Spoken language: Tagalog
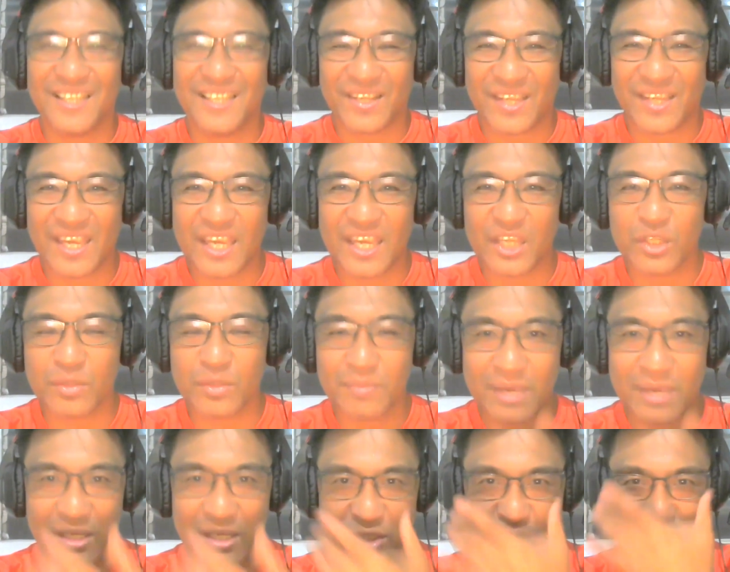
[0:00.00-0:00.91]
Okay,
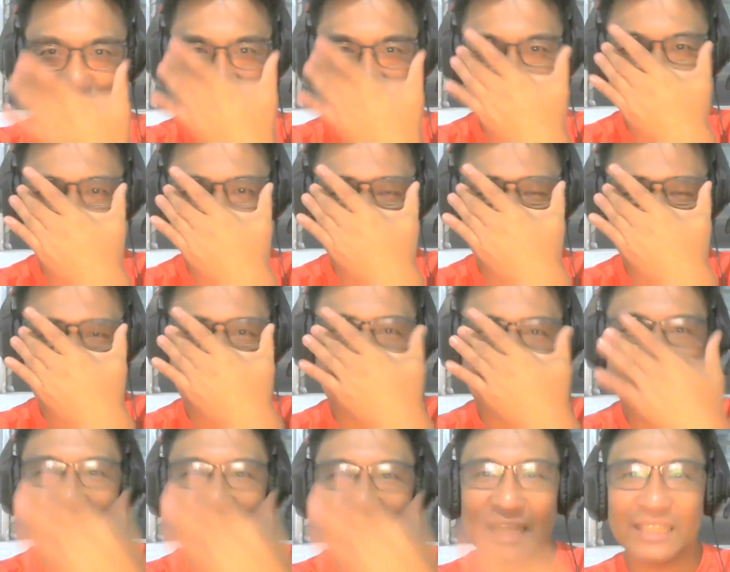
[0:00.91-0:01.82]
so medyo maganda
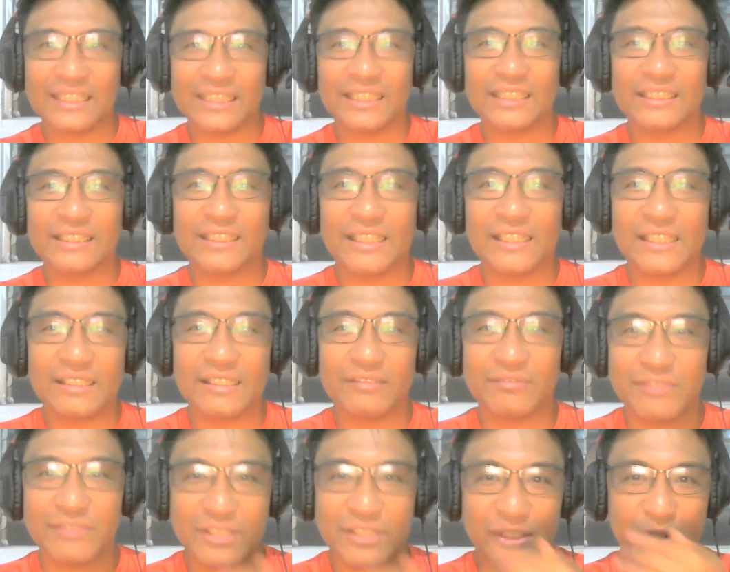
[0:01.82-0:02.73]
pang ating
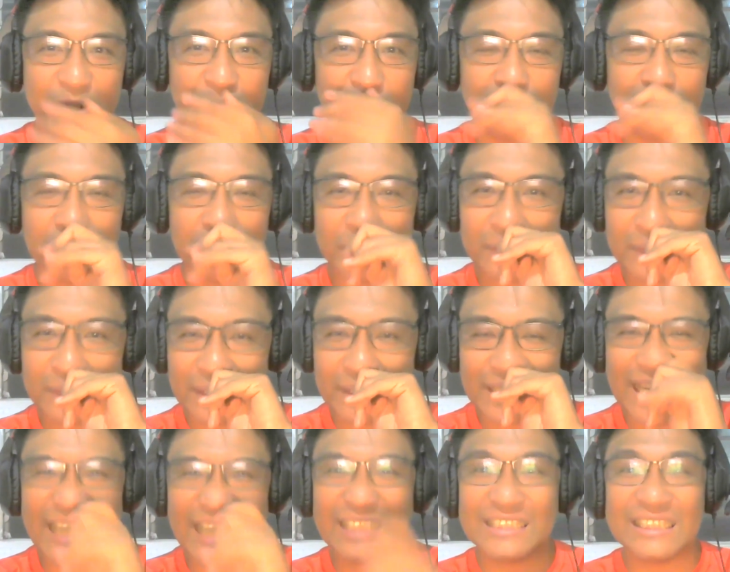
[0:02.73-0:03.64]
uh, video, no?
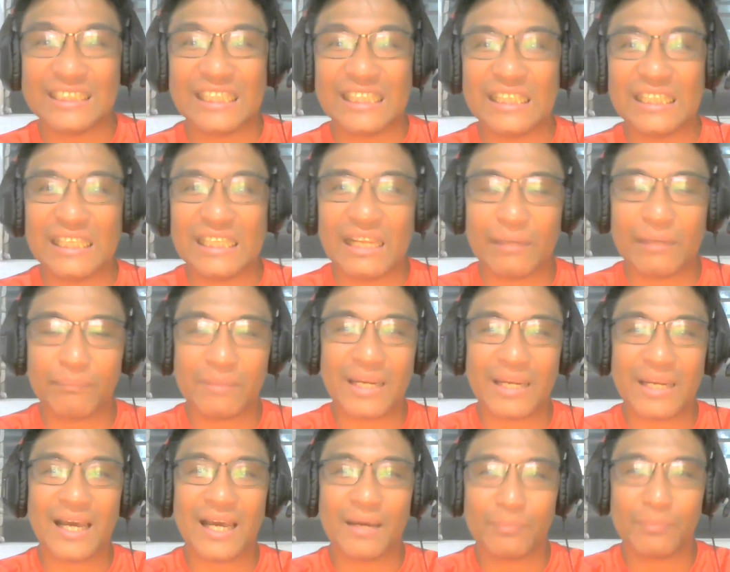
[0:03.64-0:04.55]
Lighting lang
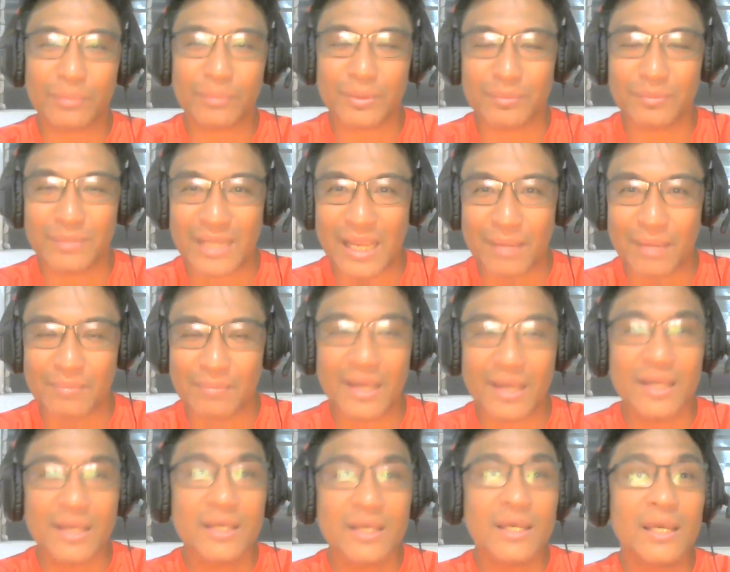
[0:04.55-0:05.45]
pala ang
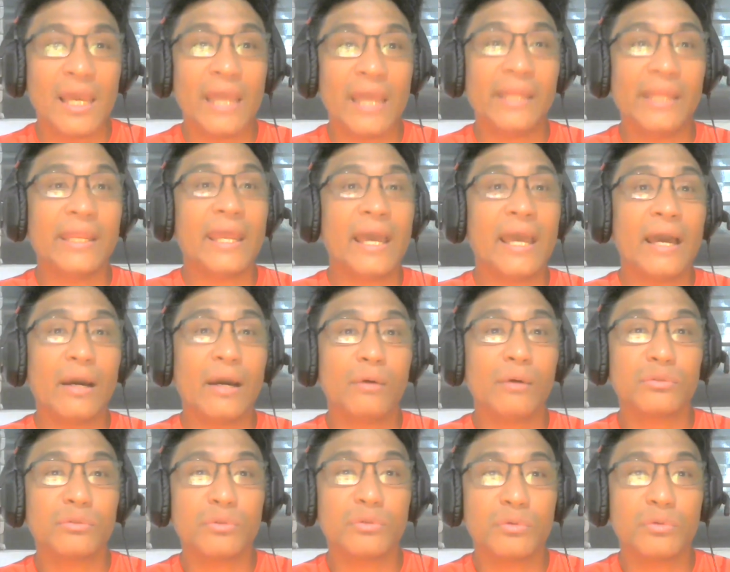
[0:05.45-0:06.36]
problema.
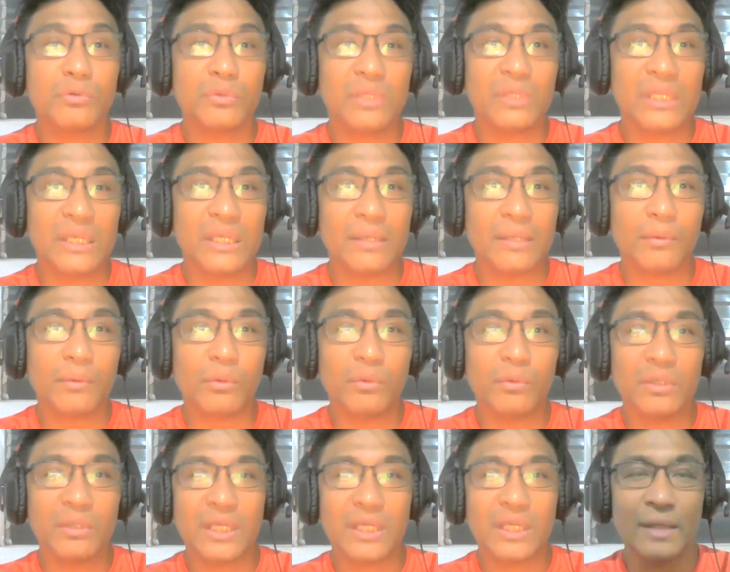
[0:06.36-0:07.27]
Anyhow, so hindi,
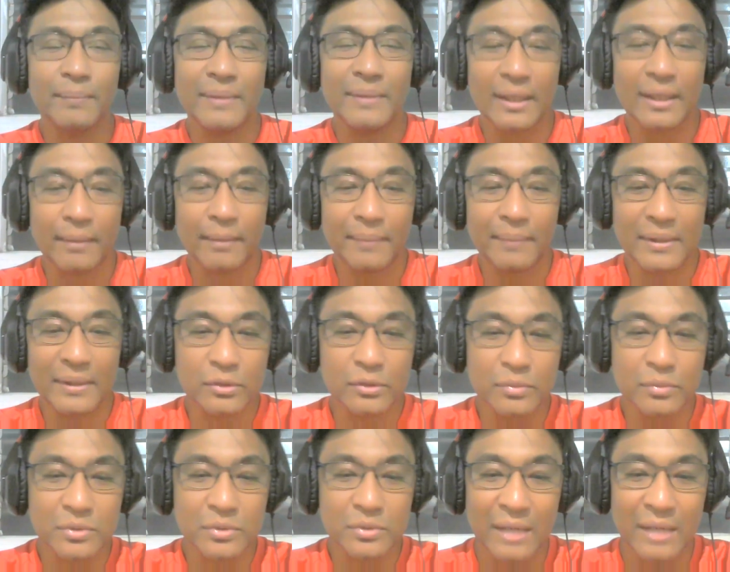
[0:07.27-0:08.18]
kung hindi ka pa
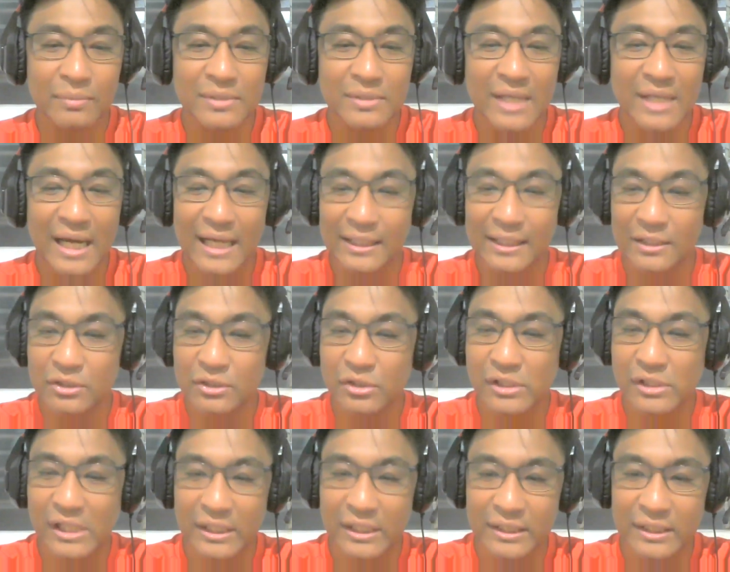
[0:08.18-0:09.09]
nakapag-subscribe sa
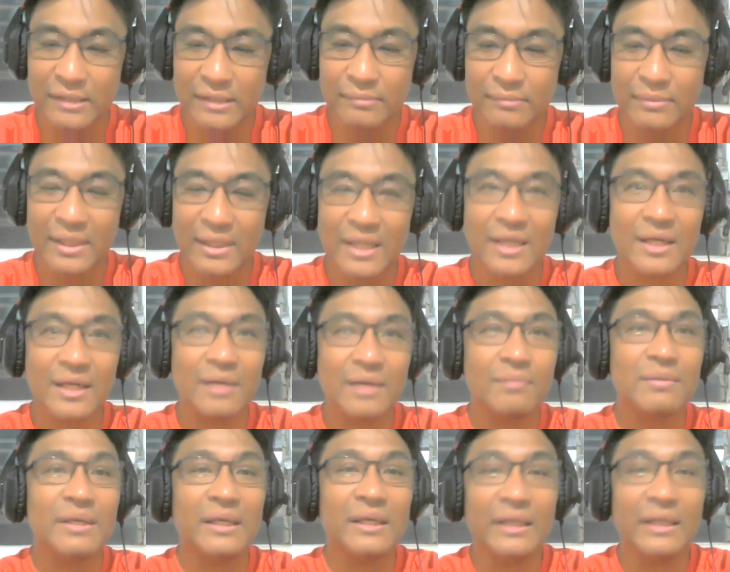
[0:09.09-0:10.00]
ating channel, mga
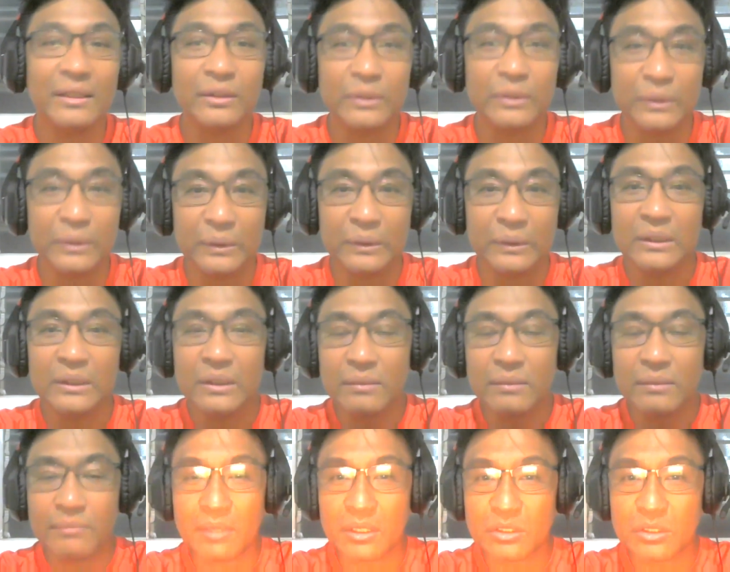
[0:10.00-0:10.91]
kaibigan ko,
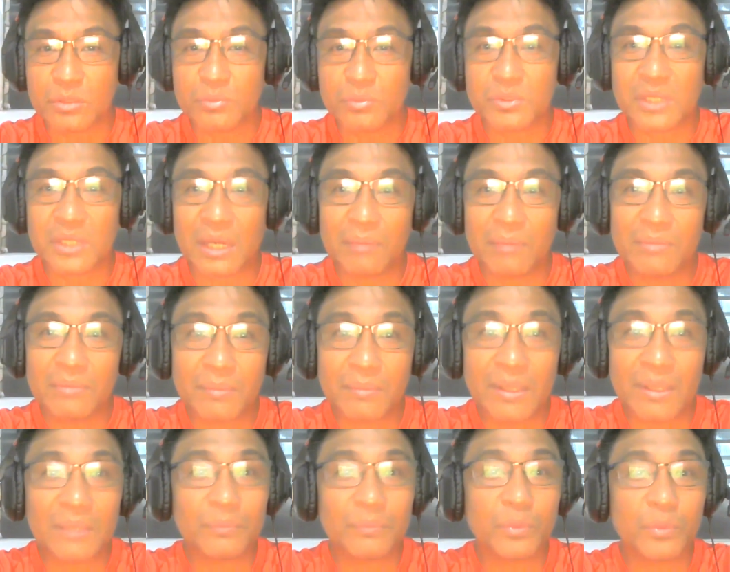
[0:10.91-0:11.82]
mag-subscribe
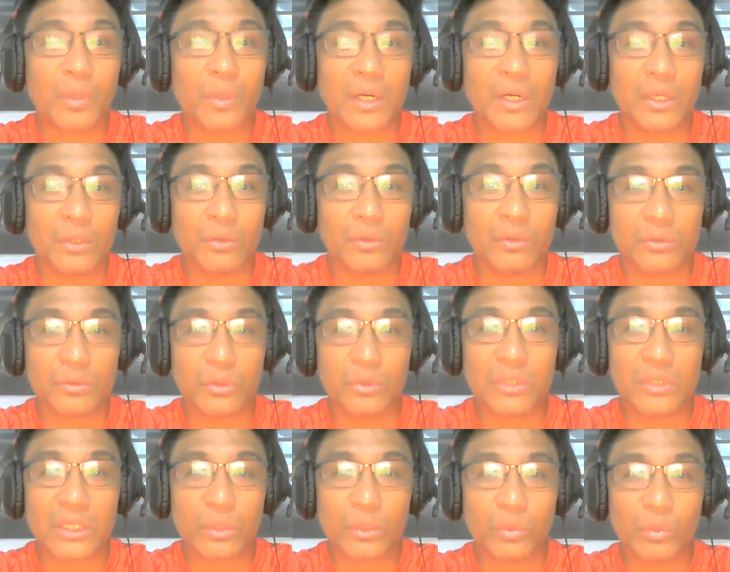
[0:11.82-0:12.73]
naman po kayo
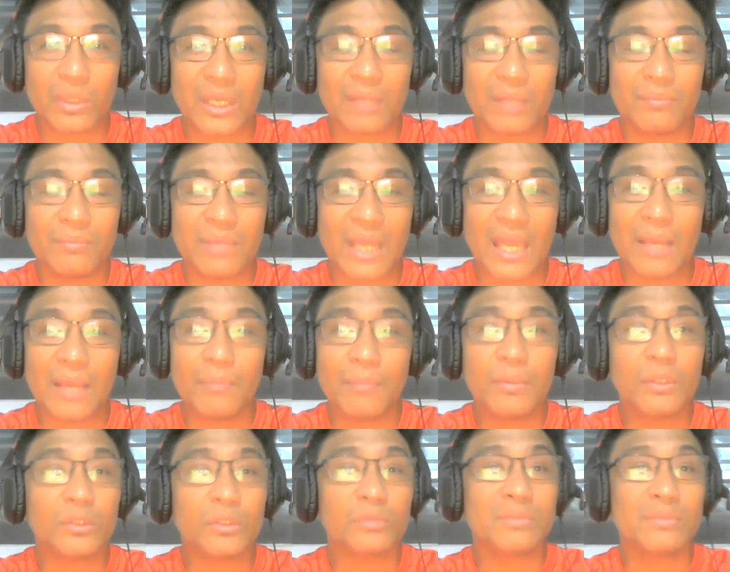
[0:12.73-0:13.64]
so that we can
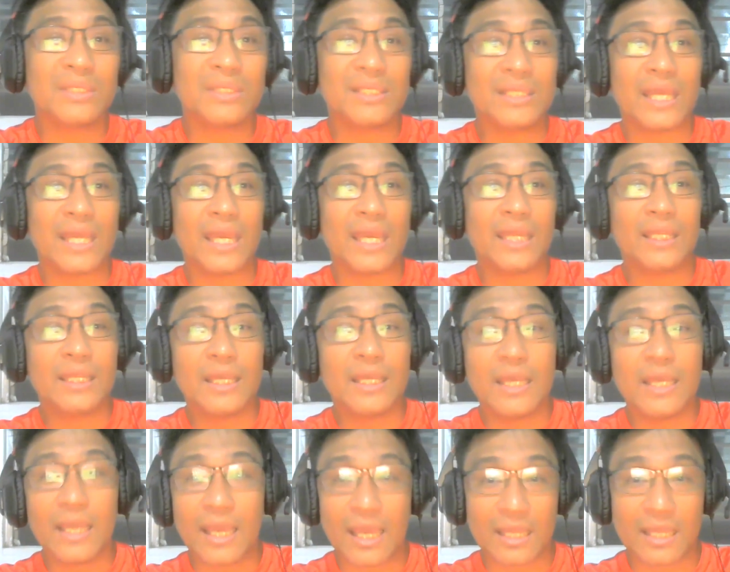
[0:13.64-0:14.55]
be able to maintain
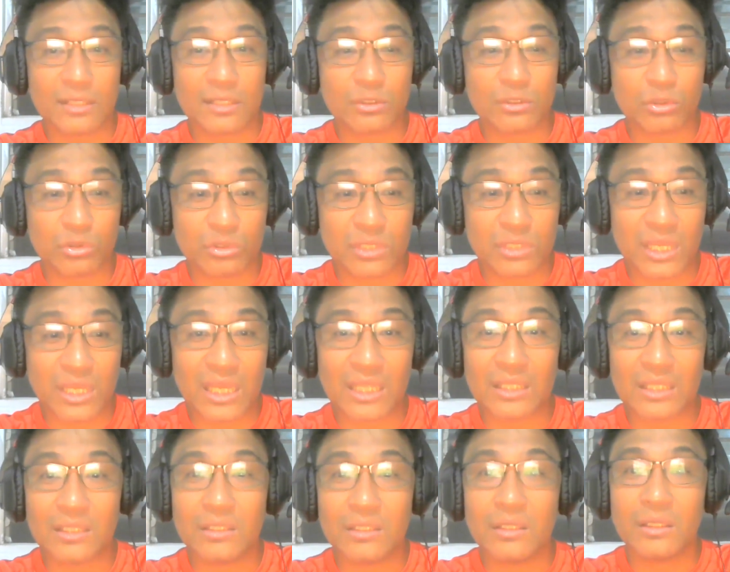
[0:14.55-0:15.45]
and
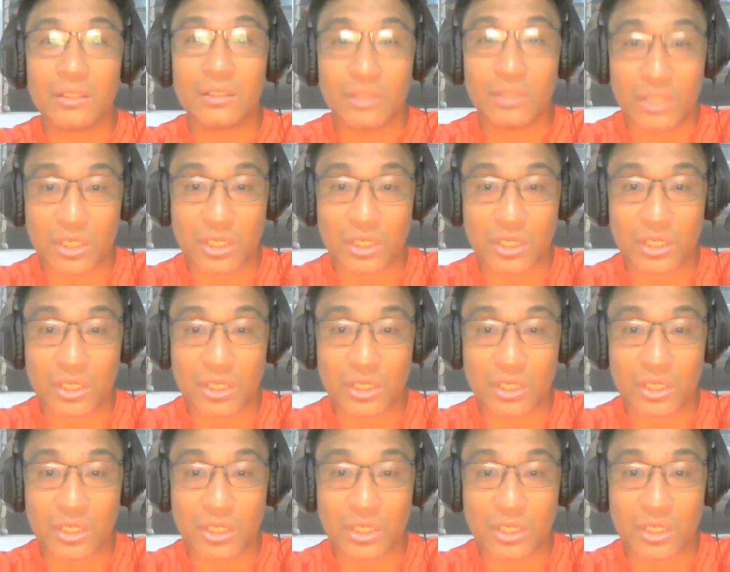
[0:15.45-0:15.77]
sustain